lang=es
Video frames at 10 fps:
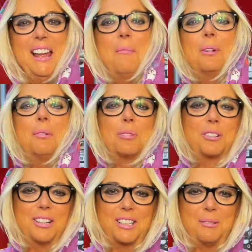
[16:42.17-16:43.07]
Bueno, pues
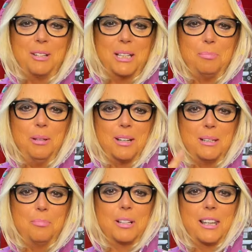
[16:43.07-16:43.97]
con esto me despido
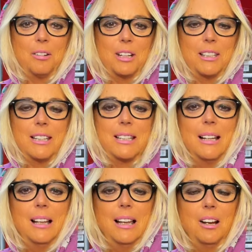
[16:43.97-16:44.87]
así puesta con estas,
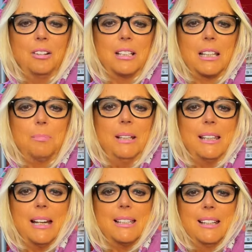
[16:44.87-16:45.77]
con estas
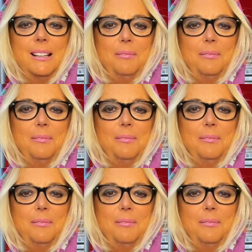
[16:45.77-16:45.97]
pintas.